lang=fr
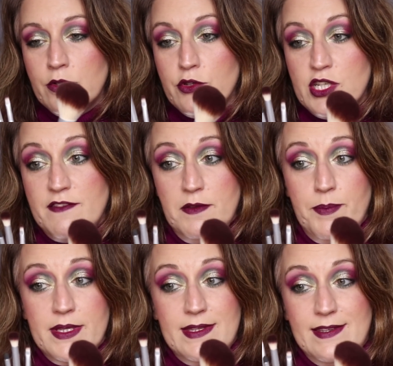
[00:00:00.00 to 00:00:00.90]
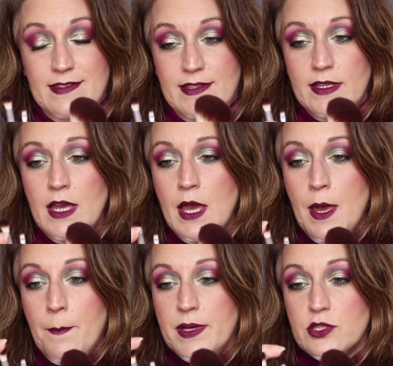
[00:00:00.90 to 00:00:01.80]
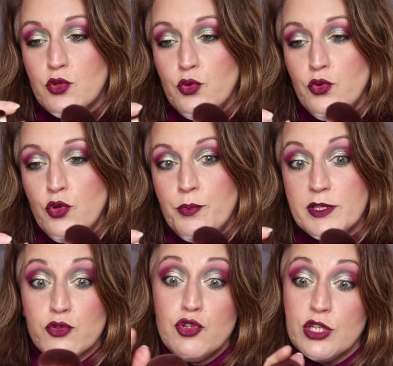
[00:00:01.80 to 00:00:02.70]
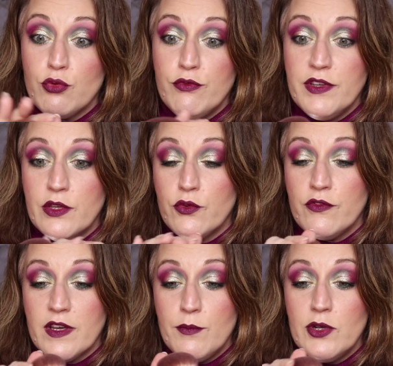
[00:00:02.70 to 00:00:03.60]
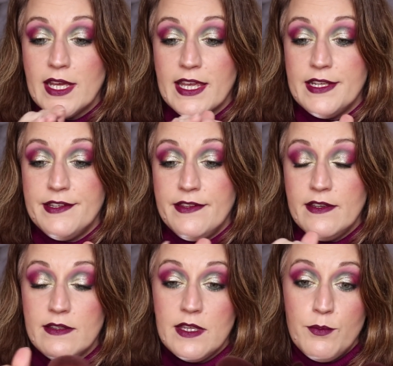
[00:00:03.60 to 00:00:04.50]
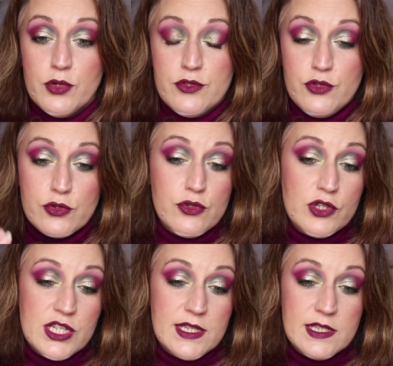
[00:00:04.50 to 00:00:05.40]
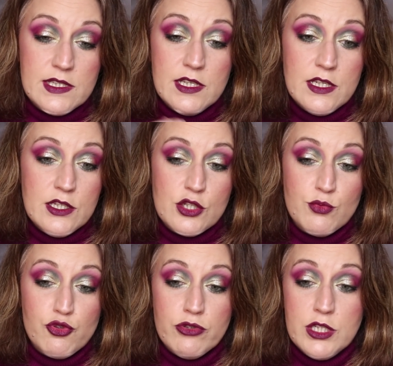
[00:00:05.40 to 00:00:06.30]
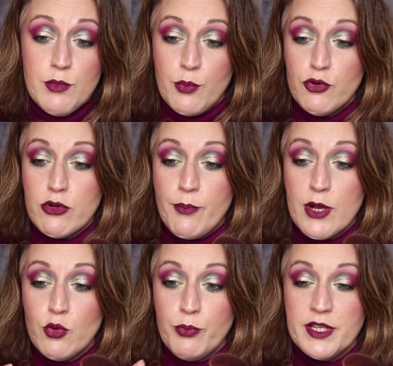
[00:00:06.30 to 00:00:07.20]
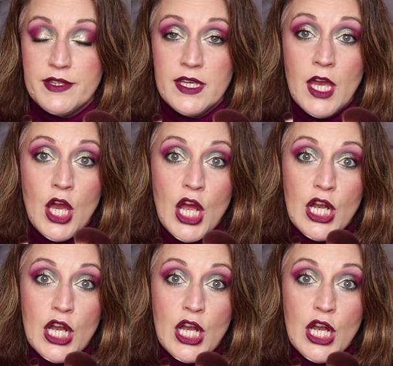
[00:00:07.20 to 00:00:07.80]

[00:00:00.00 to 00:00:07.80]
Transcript: que pas testé parce que parce que j'ai trouvé que vraiment la qualité était bonne sur ceux que j'ai testé et je me suis dit bah, pourquoi pas compléter.